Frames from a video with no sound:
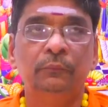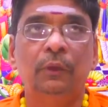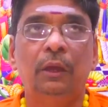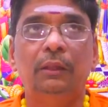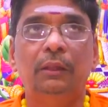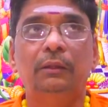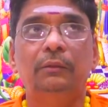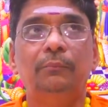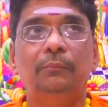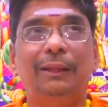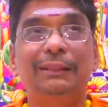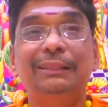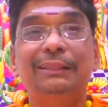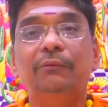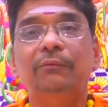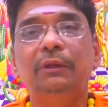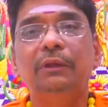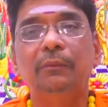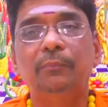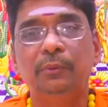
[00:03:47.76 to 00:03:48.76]
அதாவது
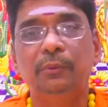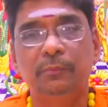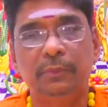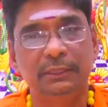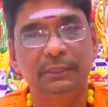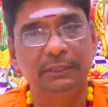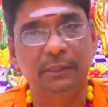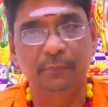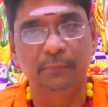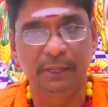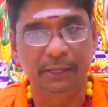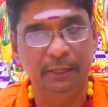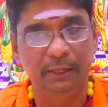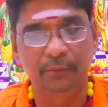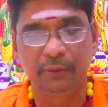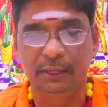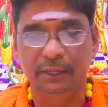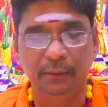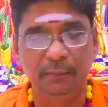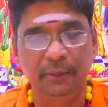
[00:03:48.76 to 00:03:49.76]
மற்றவங்களை புண்படுத்துகிற மாதிரி
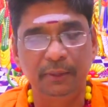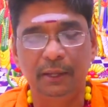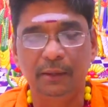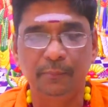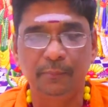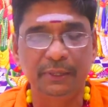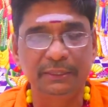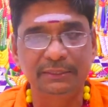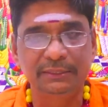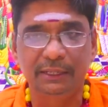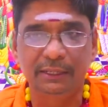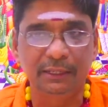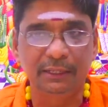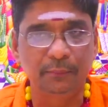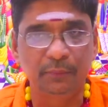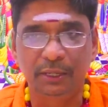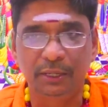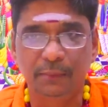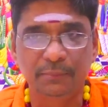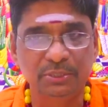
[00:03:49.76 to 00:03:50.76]
இவங்க இனிமையான
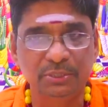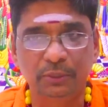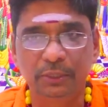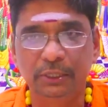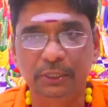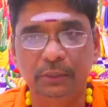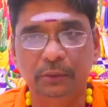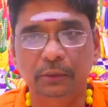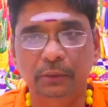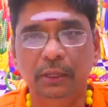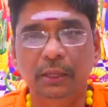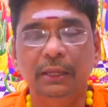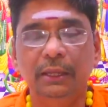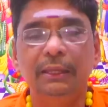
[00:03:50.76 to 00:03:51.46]
பேச்சாளர்கள் முதல்ல நம்ம சொல்லிட்டோம்